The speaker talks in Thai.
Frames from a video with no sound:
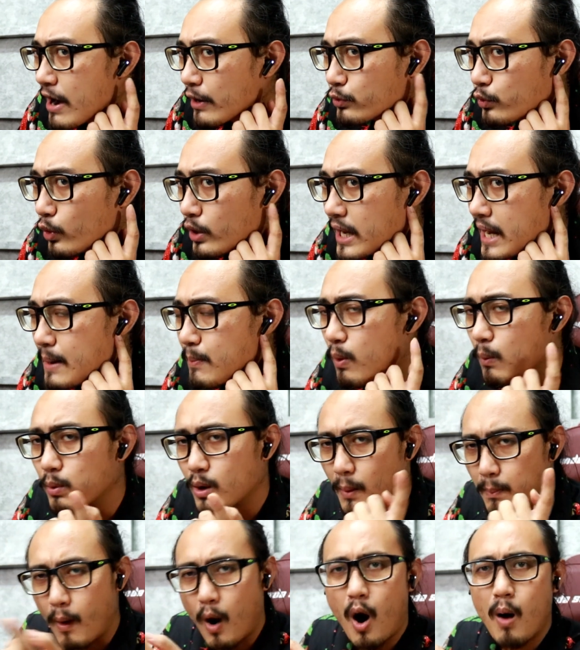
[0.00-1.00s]
ฟังตัวนี้ ผม
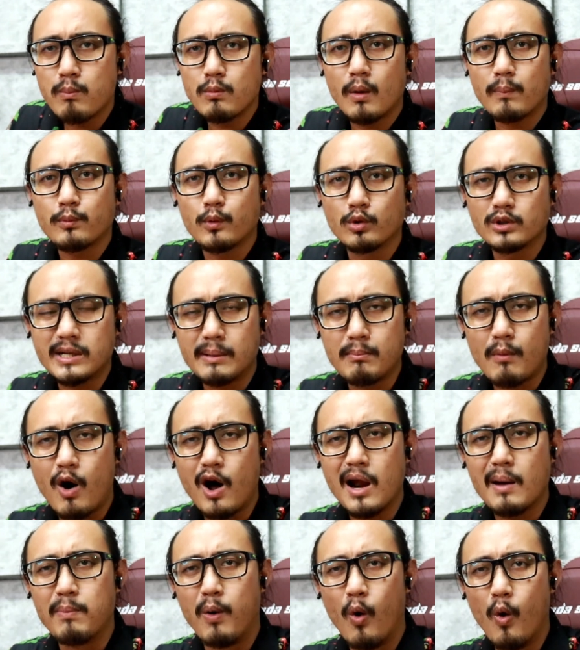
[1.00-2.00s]
ก็พร้อมลบทุกสมอ
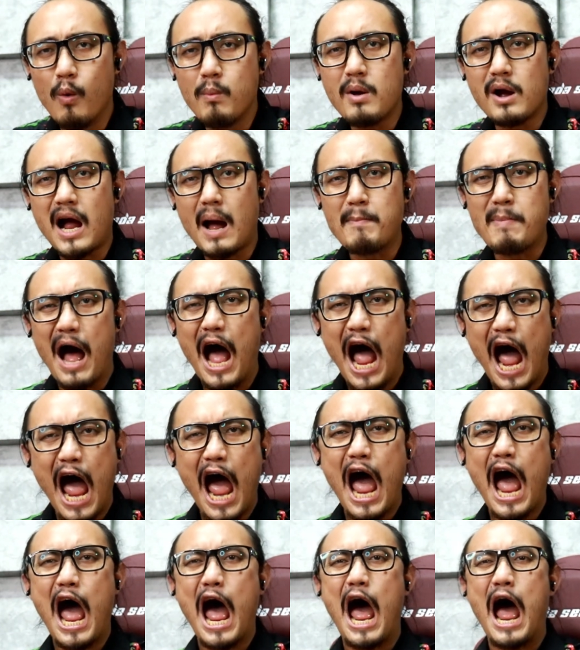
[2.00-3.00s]
และภูมิแล้วครับ
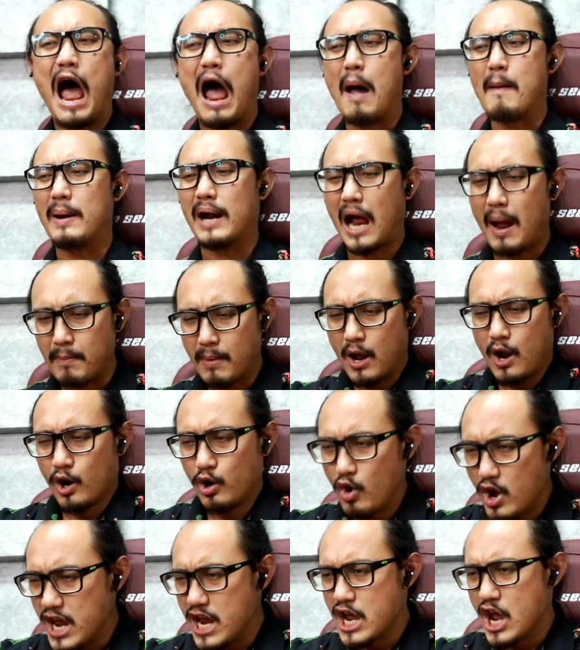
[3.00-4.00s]
ฮ่ามาแล้วครับ
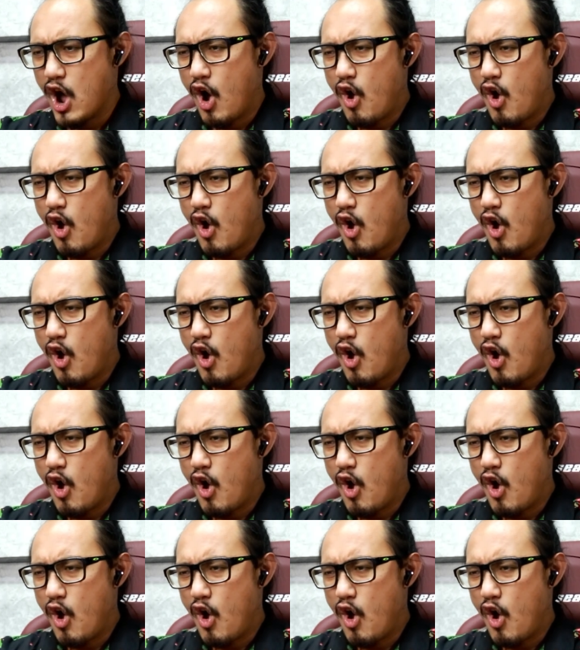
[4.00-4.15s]
ลุย